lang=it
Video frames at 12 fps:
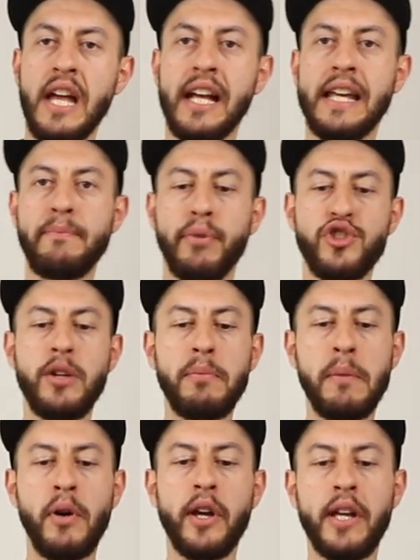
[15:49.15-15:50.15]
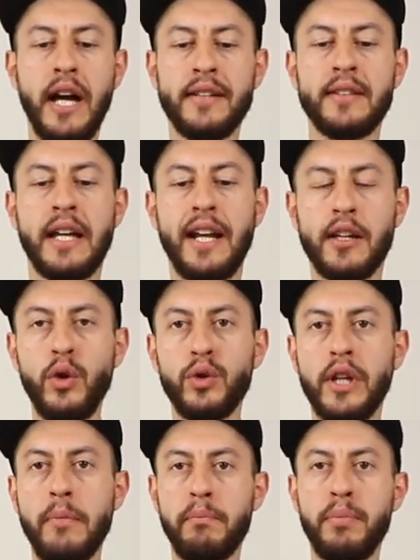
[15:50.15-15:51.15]
che è possibile poi andarla a
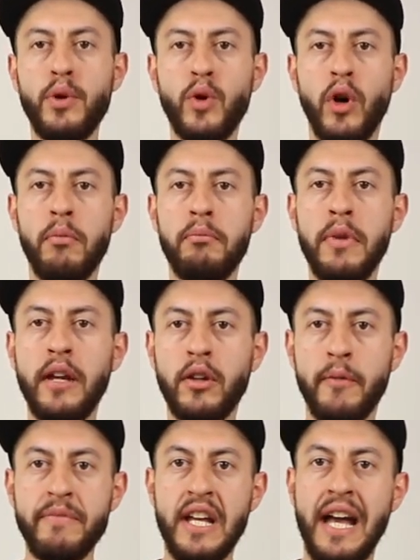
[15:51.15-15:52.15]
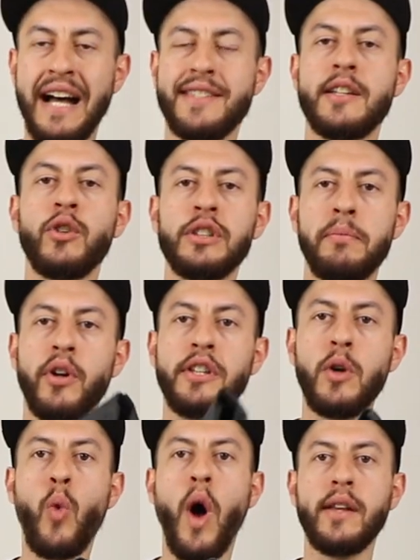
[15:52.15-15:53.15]
chiudere più o meno meno a seconda poi
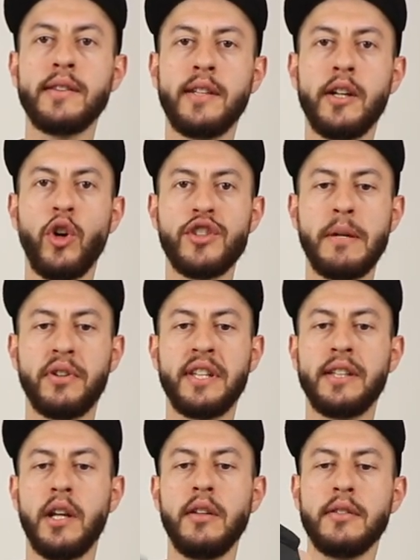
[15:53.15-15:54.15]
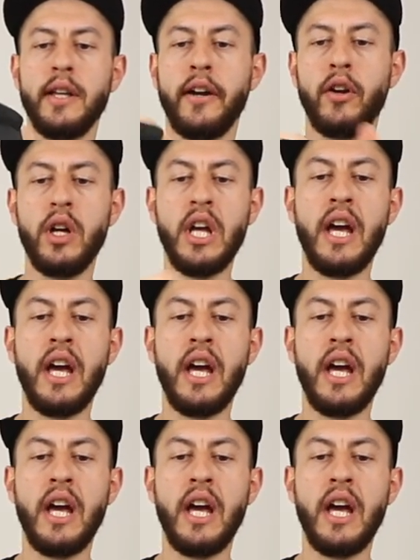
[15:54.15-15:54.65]
di quante cose portate all'interno.